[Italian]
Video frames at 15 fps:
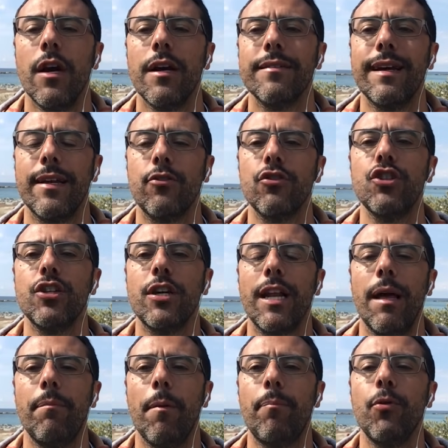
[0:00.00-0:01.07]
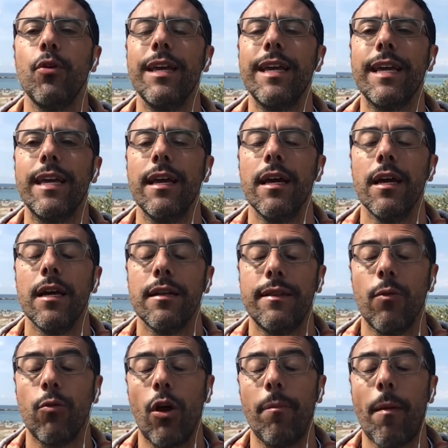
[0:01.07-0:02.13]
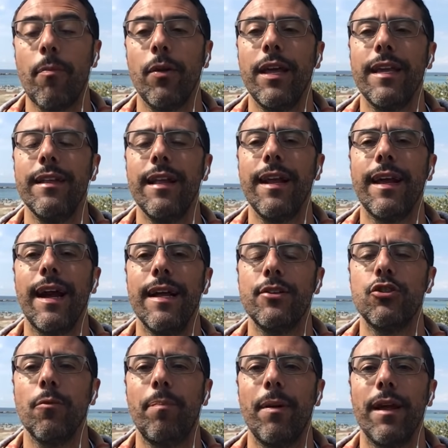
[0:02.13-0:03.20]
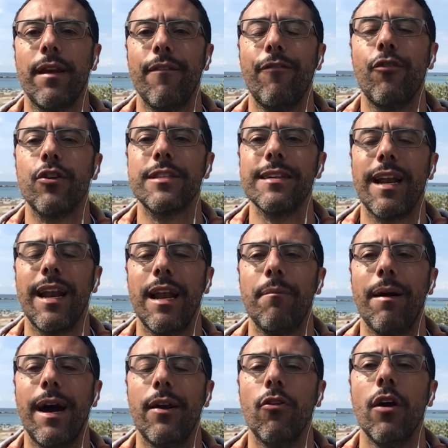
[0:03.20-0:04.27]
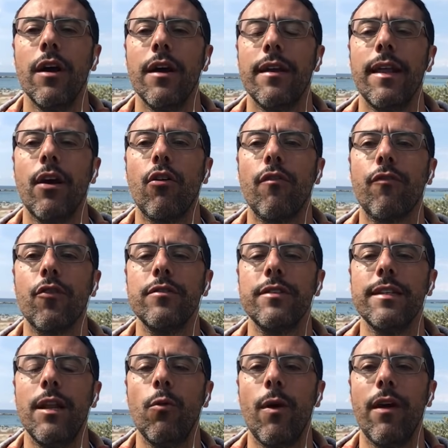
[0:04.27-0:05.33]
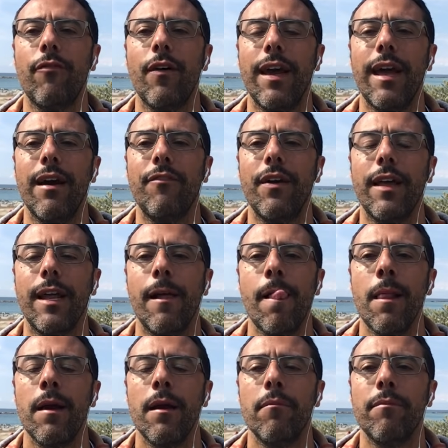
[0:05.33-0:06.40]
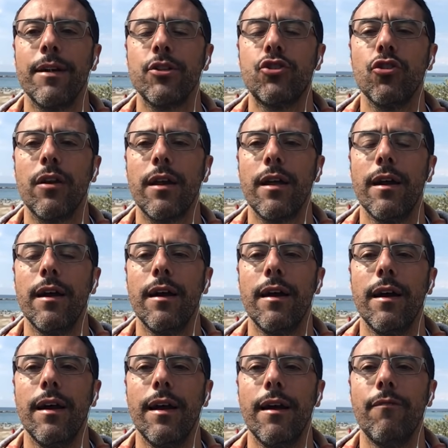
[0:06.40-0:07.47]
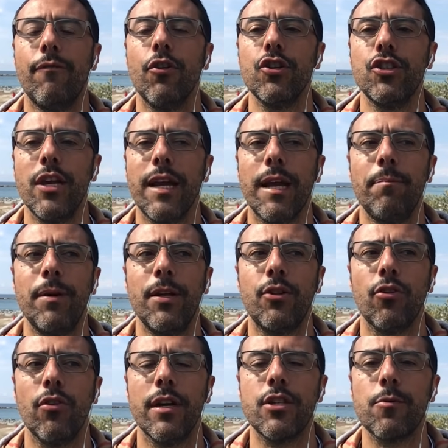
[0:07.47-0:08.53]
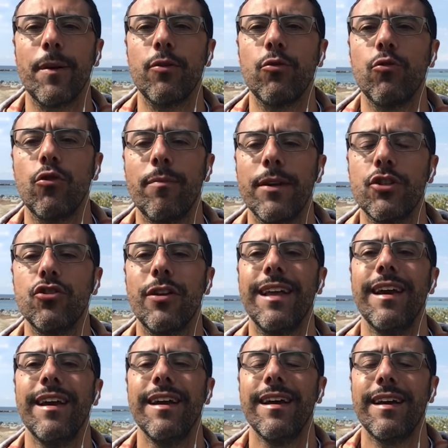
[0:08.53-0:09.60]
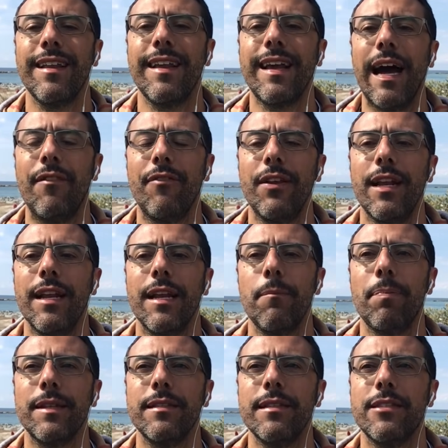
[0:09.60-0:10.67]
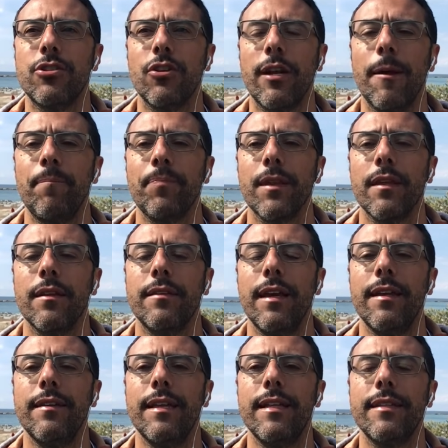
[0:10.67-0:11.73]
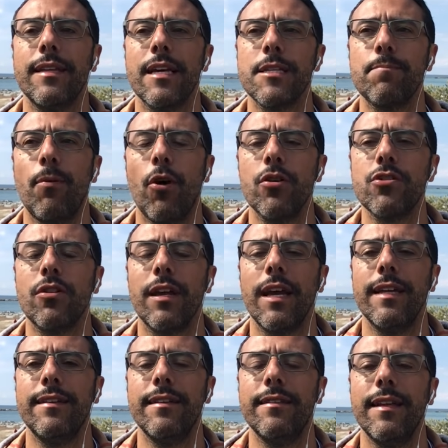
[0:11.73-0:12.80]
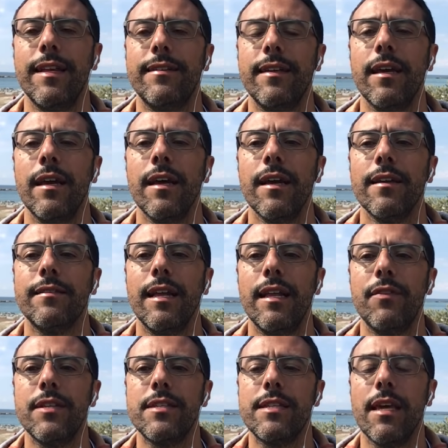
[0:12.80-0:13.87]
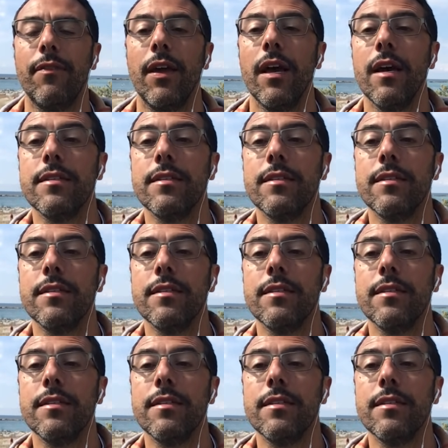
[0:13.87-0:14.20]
dai 12 club più ricchi d'Europa, più ricchi del calcio, per forzare la mano nei confronti dell'UEFA e avere maggior eh, voce in capitolo e soprattutto maggiori ricavi nella ripartizione dei diritti da sponsor e dei diritti televisivi.